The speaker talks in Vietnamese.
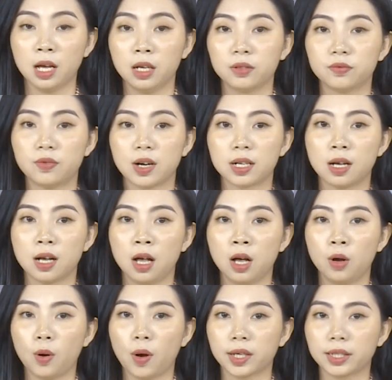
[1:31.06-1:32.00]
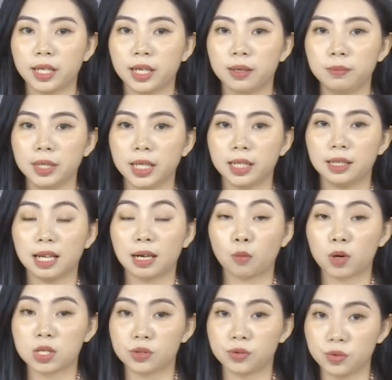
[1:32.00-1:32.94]
Vâng, Hoàn Kiếm hiện là
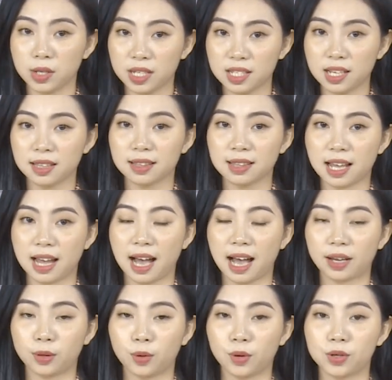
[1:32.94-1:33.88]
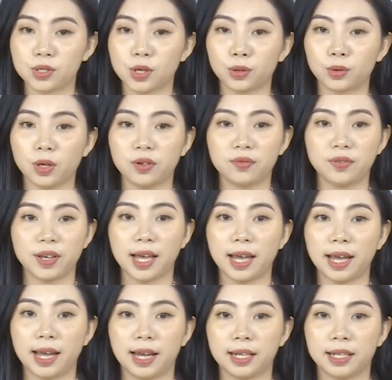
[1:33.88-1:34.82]
quận duy nhất tại Hà Nội cho thuê vỉa
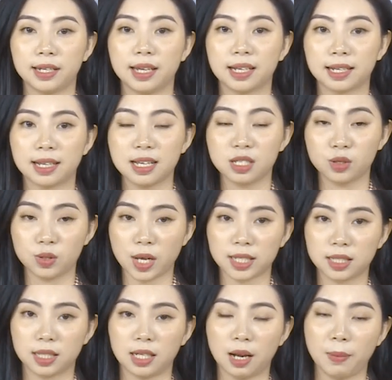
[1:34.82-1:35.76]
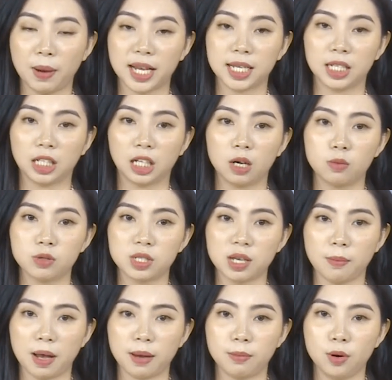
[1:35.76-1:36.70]
hè để kinh doanh từ năm
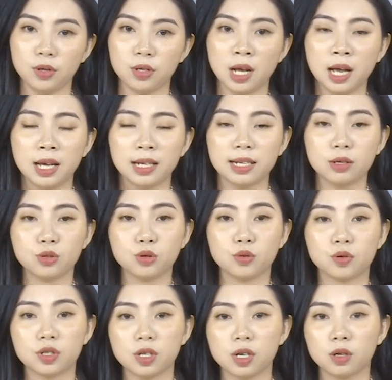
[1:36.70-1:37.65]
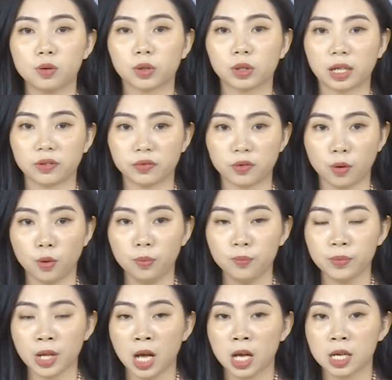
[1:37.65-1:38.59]
2021 theo chủ trương của thành phố.
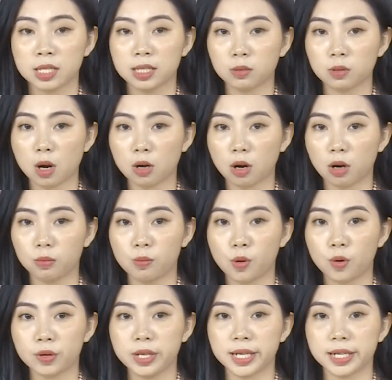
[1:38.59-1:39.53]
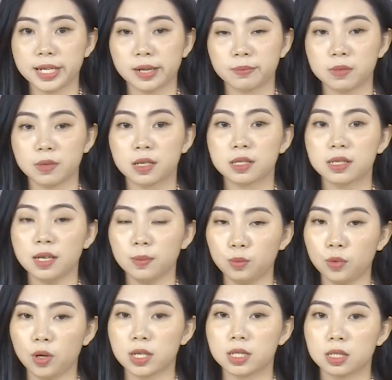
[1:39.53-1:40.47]
Trong đó có 4 địa điểm được chấp
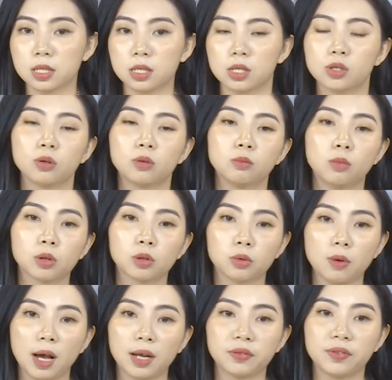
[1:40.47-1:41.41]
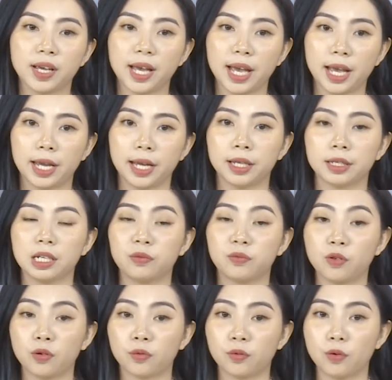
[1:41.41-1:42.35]
thuận sử dụng một đoạn vỉa hè để
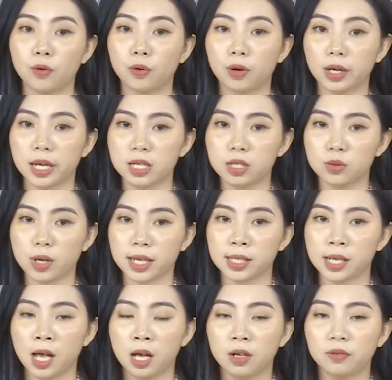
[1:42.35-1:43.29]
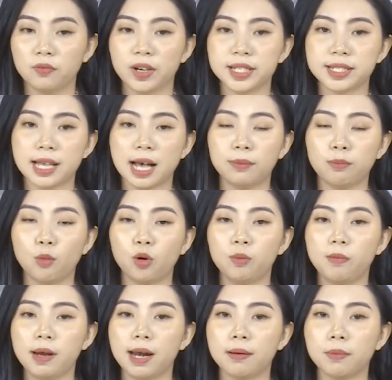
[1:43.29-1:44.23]
phục vụ kinh doanh với giá
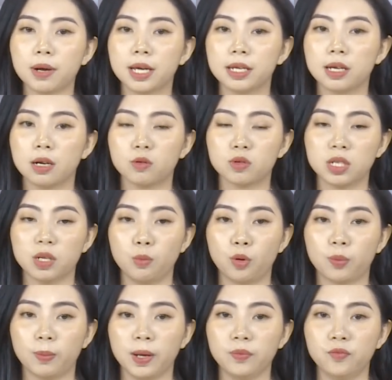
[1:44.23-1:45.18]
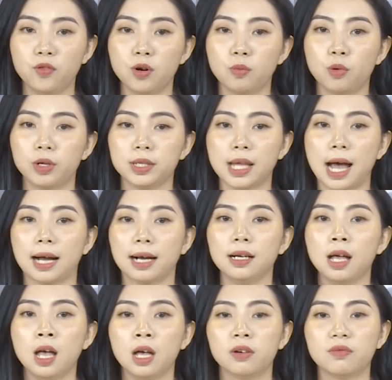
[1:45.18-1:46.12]
45.000 đồng trên 1 mét vuông mỗi tháng
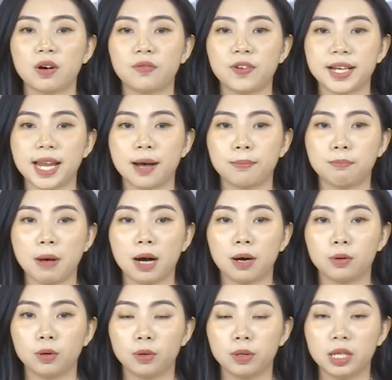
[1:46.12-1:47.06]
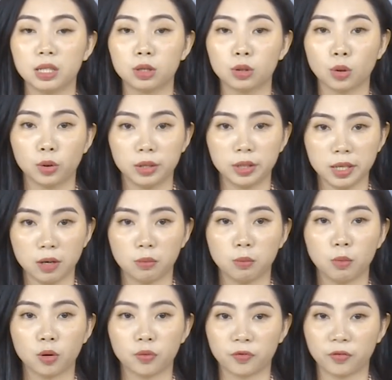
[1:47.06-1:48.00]
và phải đảm bảo lối đi tối thiểu
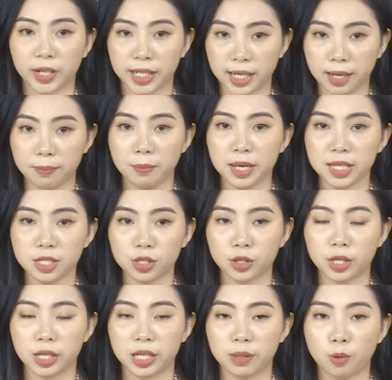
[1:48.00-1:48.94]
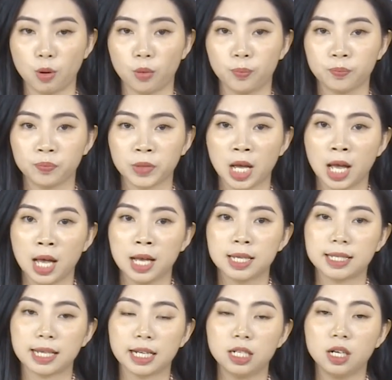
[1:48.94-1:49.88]
1,5 mét cho người đi bộ.
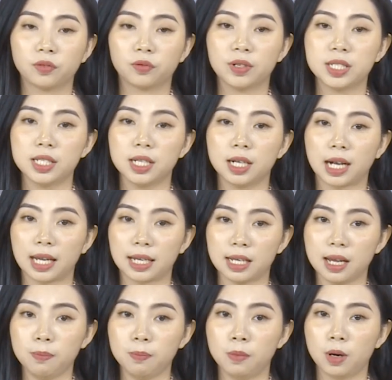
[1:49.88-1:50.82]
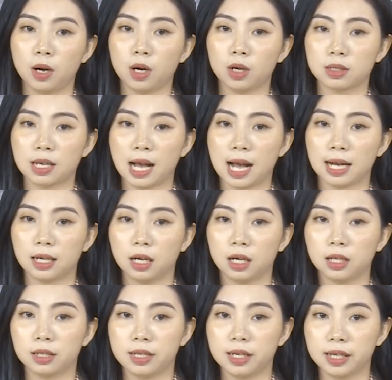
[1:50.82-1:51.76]
Trái ngược với sự ngăn nắp, gọn gàng
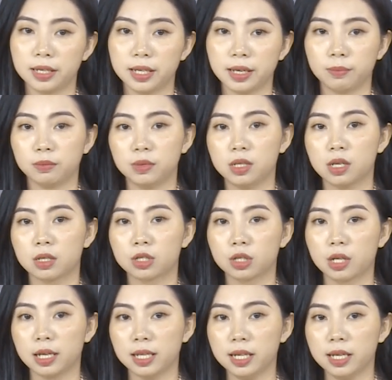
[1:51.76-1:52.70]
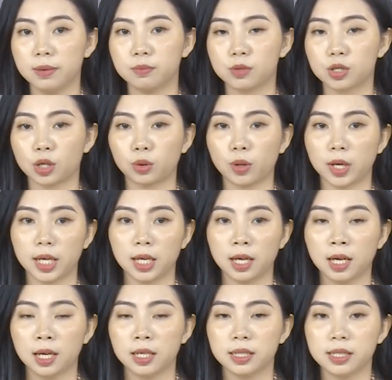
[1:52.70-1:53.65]
ở địa điểm được thí điểm cho thuê,
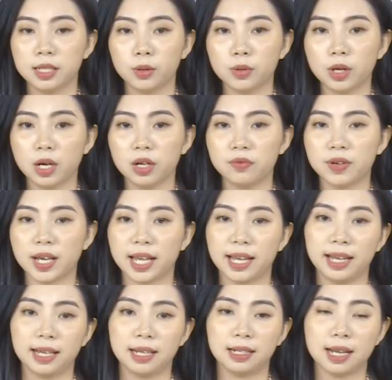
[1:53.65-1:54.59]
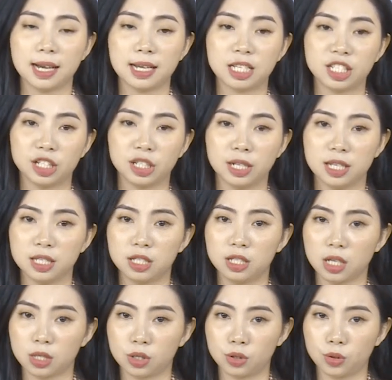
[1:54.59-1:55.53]
nhiều nơi vỉa hè lại trở nên
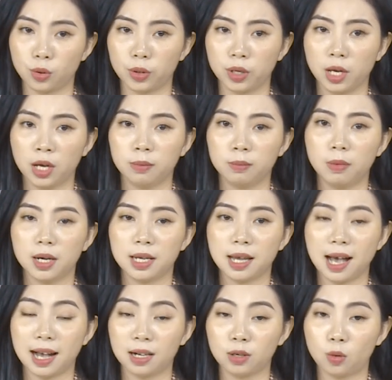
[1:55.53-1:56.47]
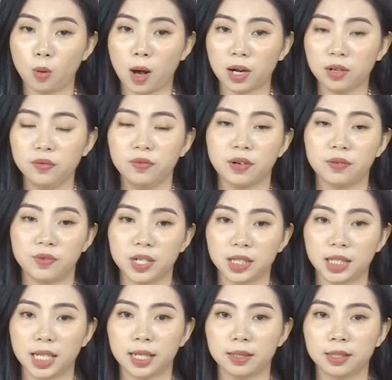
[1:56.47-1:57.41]
chật trội bởi hàng quán và phương
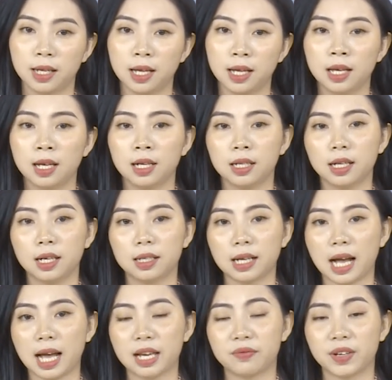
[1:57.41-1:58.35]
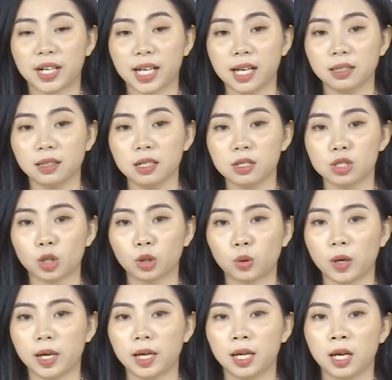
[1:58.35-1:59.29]
tiện. Ngần ngại về cách thức cho
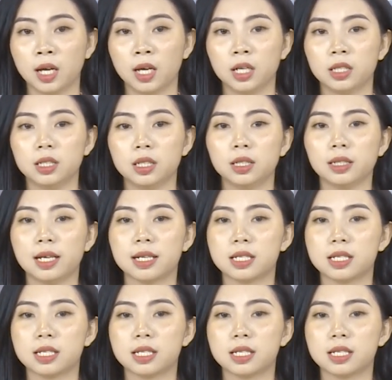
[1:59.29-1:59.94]
thuê, nhưng để